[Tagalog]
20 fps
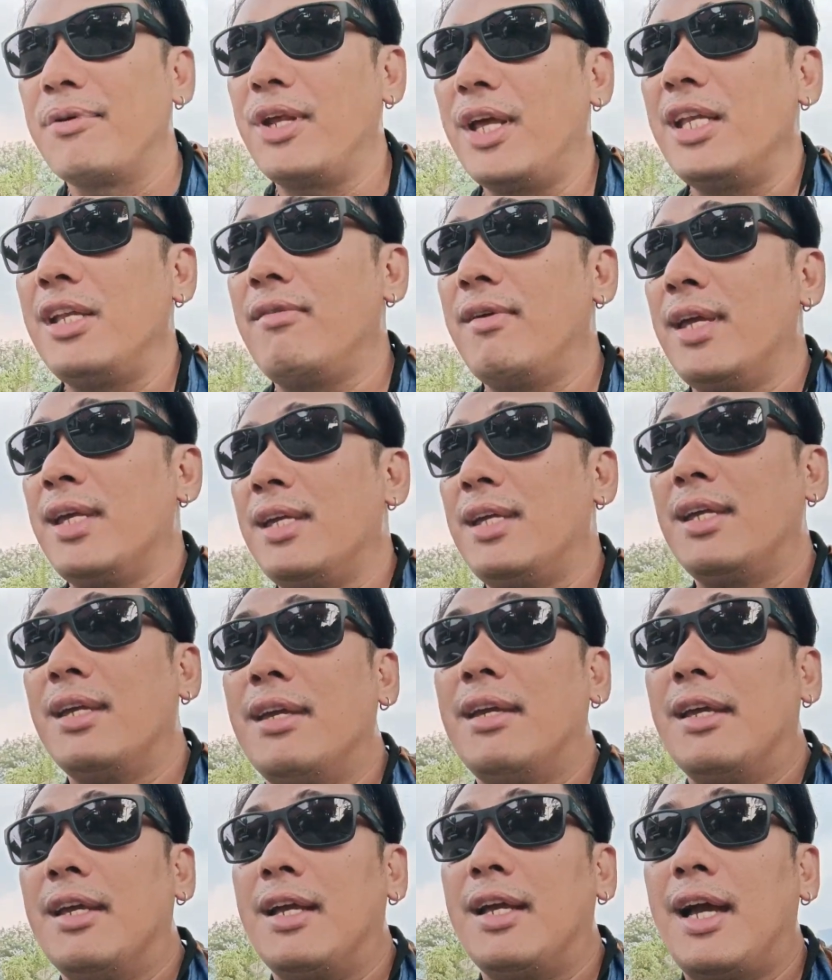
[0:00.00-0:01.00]
But anyway,
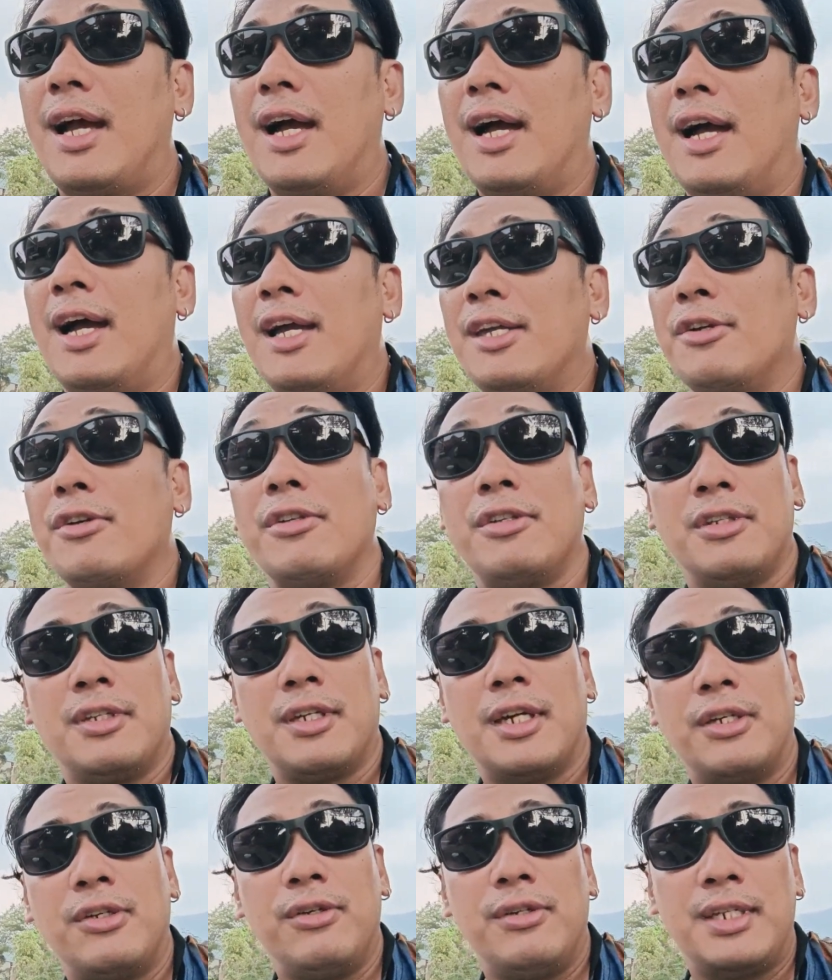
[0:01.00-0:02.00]
uh, yun,
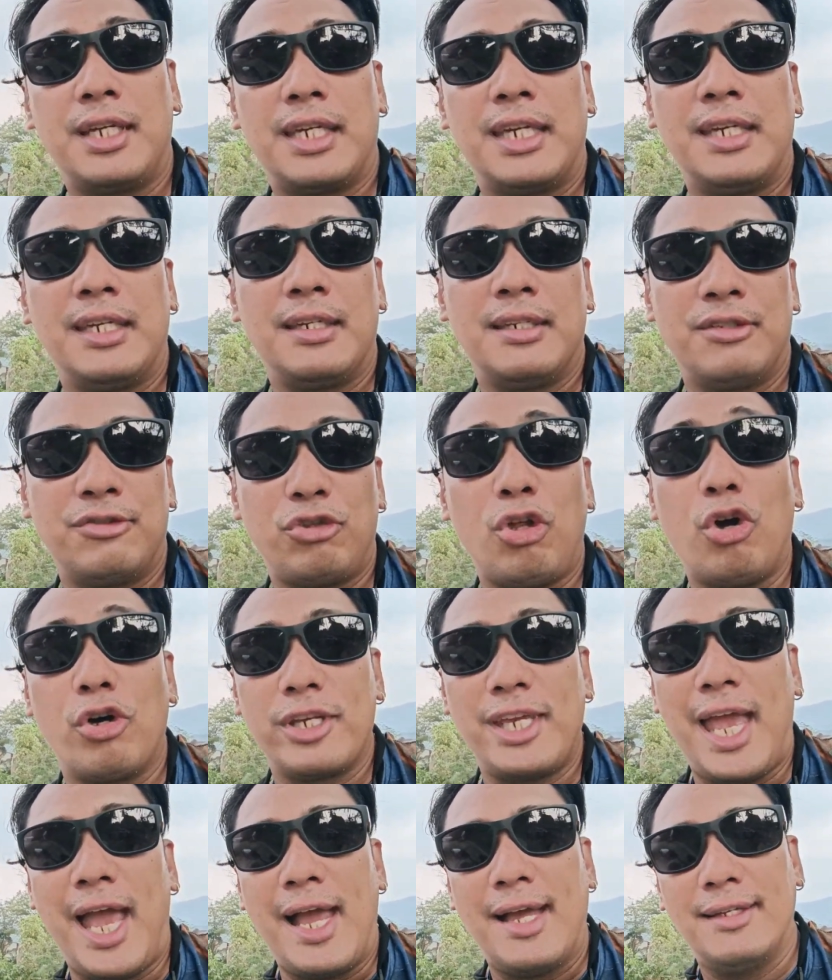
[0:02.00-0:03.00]
ganun yung naging
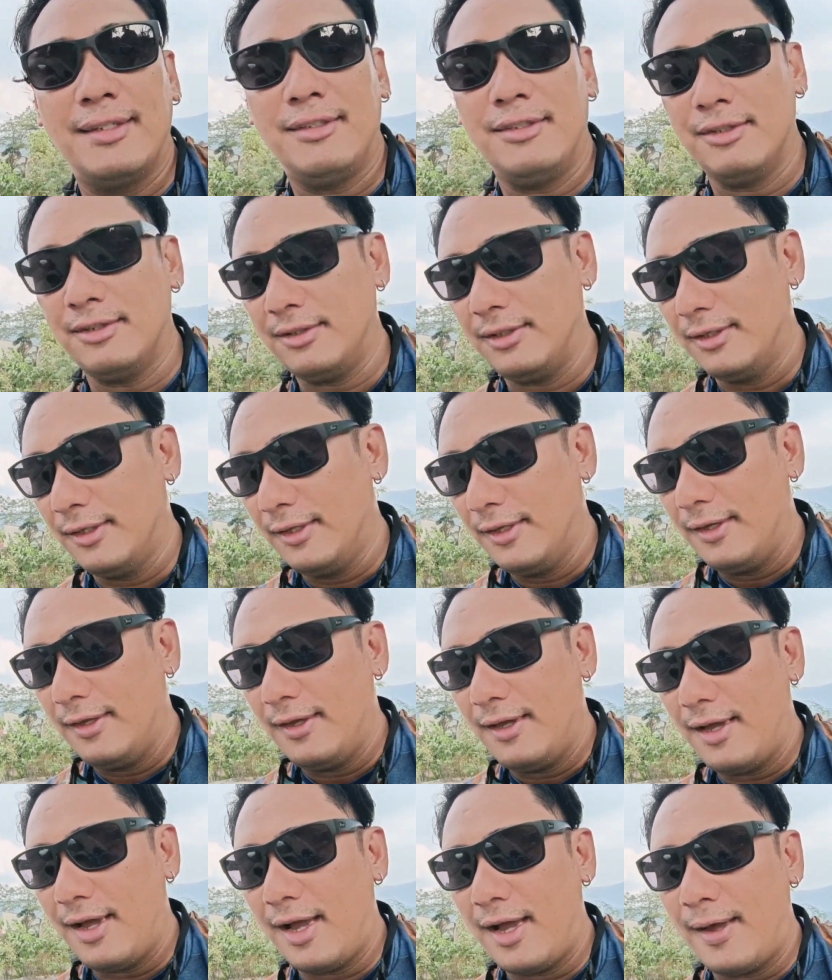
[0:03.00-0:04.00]
storya, no?
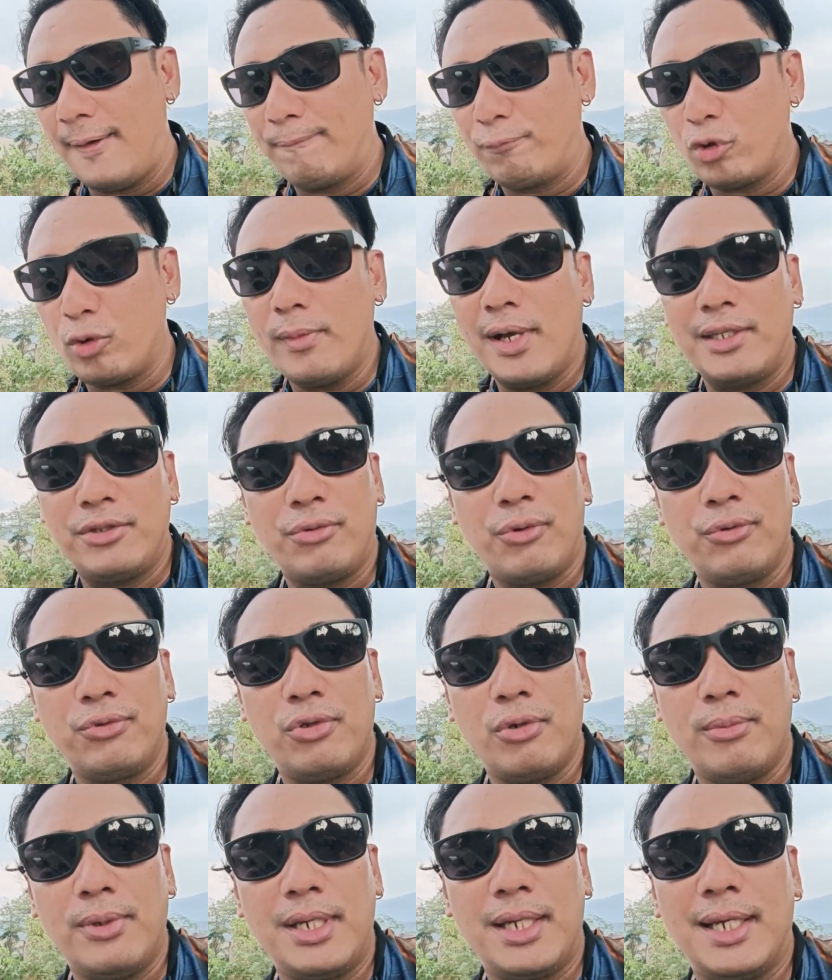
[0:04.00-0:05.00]
Uh, tumaas ang
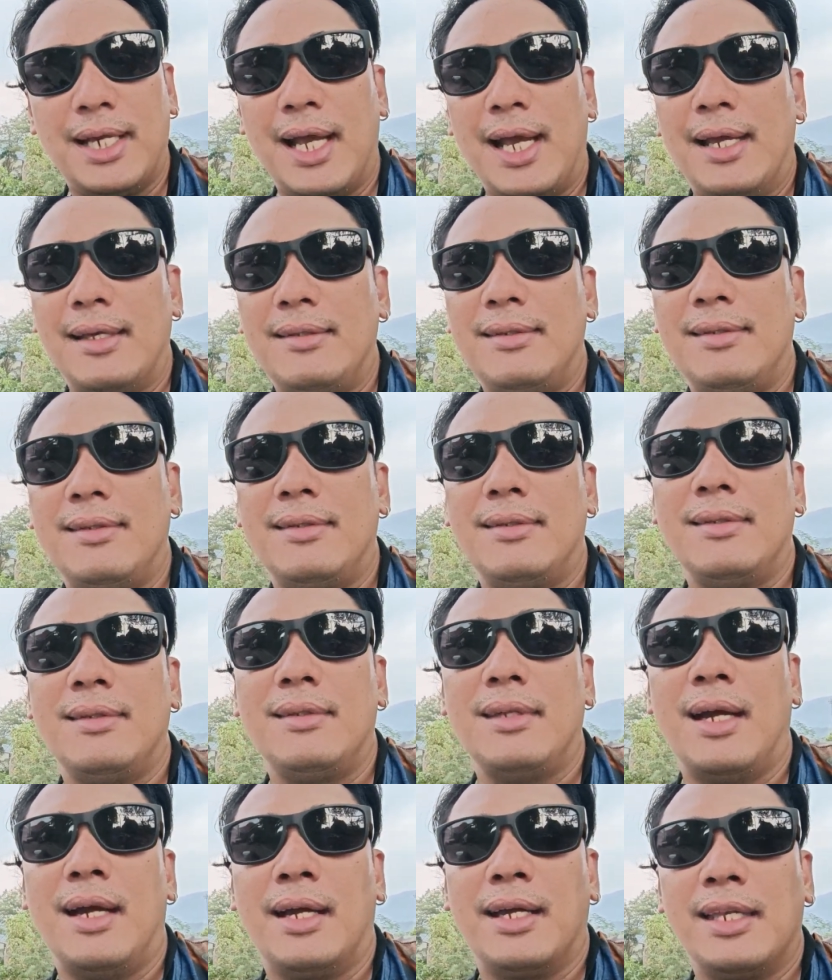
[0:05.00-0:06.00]
konsumo ng gas
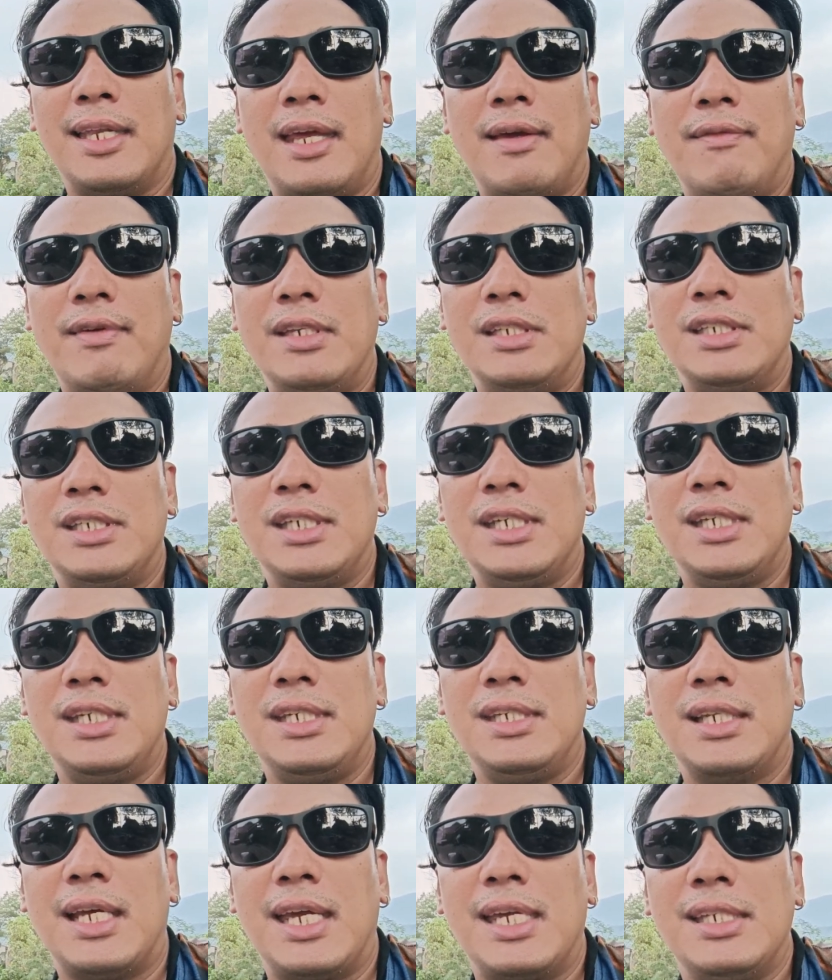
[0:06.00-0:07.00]
ng
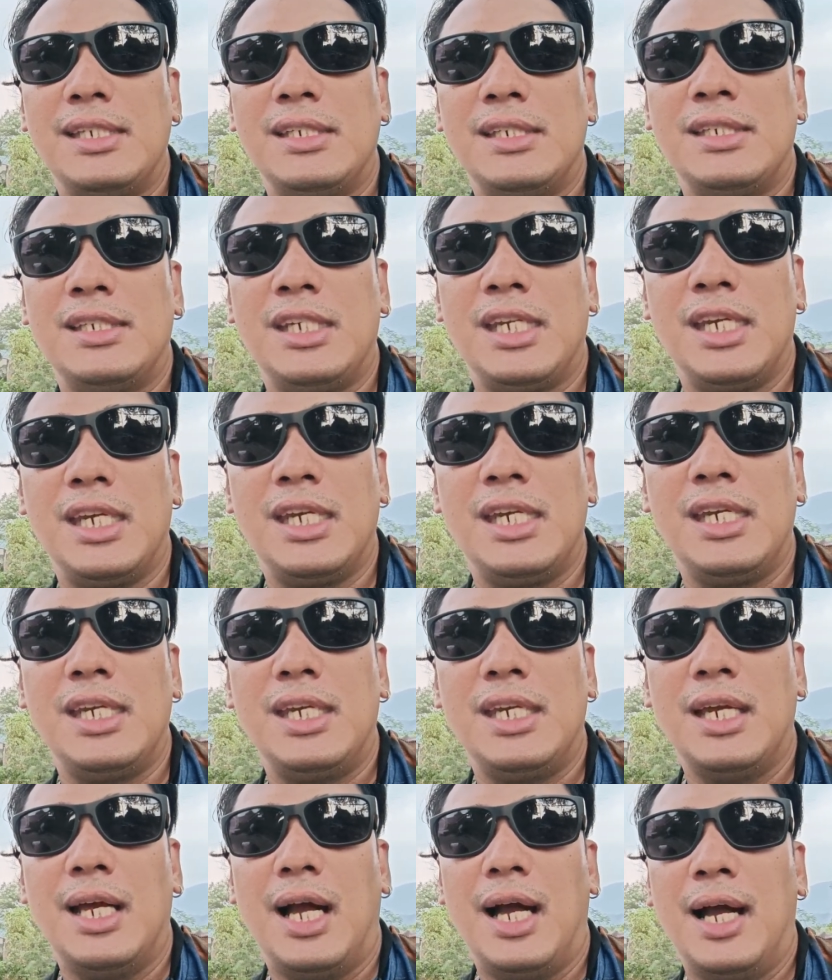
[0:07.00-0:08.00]
11G, 9G,
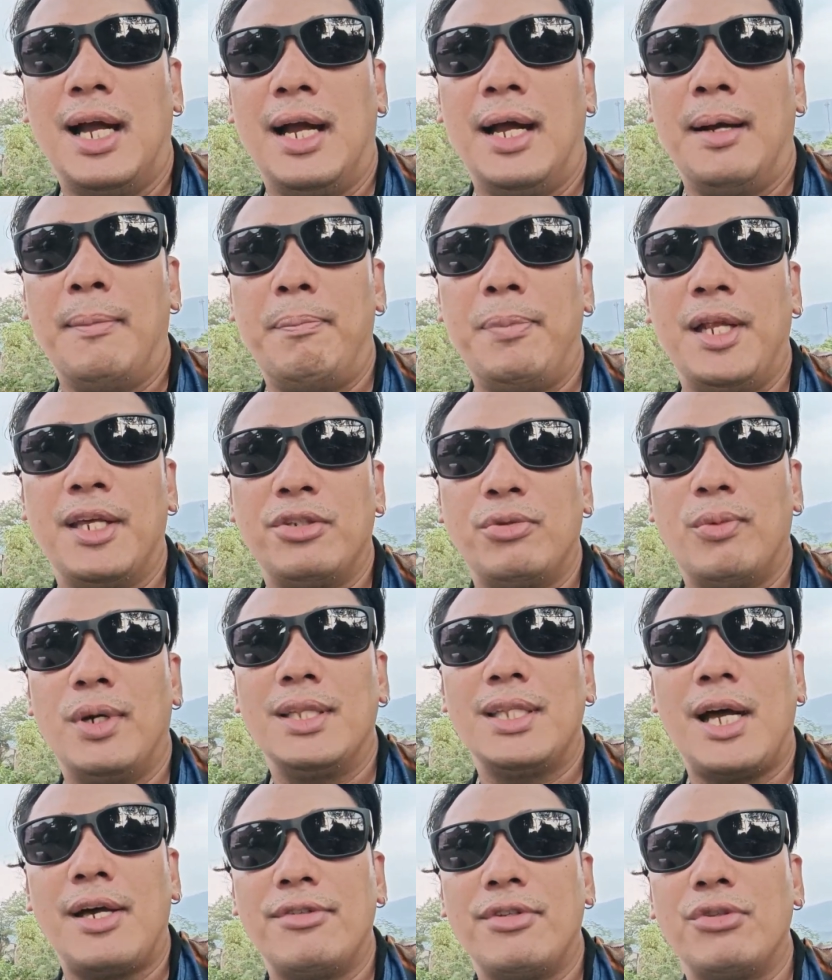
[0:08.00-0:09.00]
uh, plus
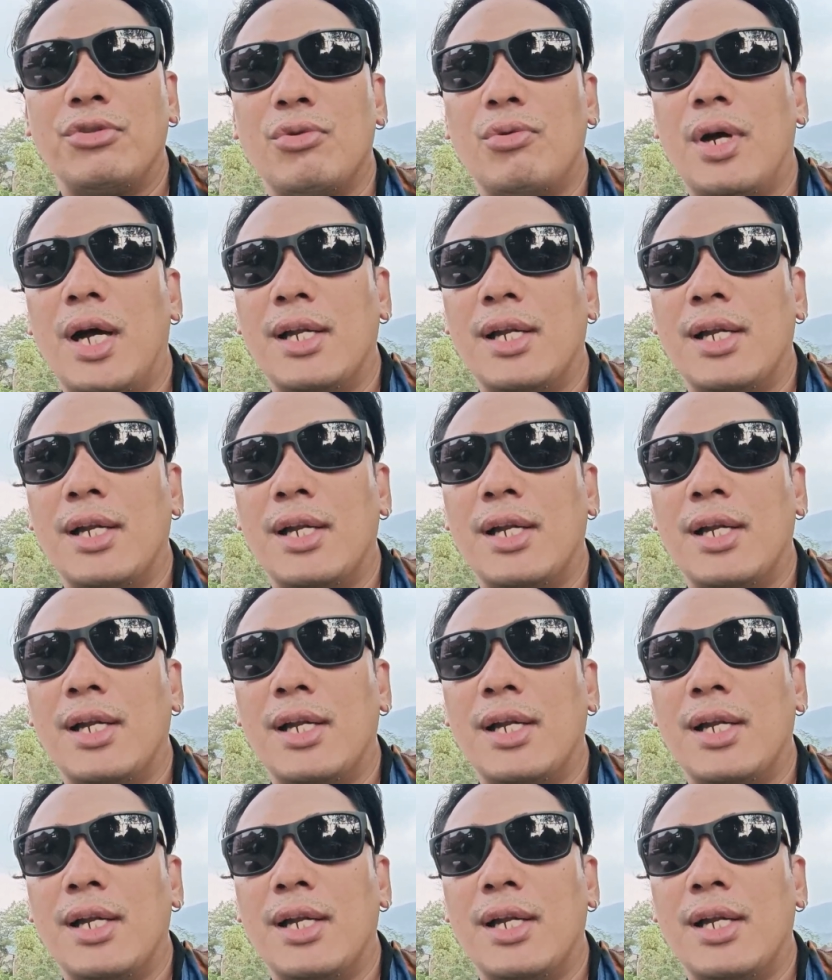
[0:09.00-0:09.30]
1,200